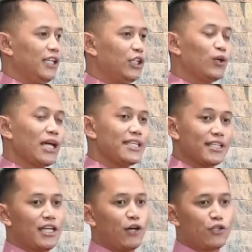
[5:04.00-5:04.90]
Itulah
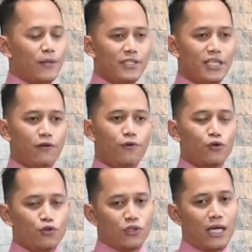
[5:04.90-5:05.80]
yang seharusnya menjadi
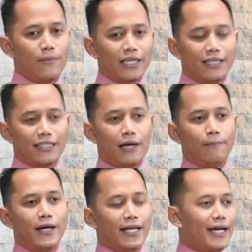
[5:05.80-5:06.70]
fokus utama kita
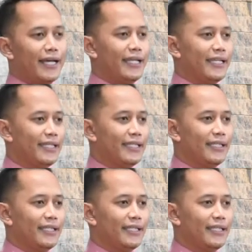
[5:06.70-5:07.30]
pada hari ini.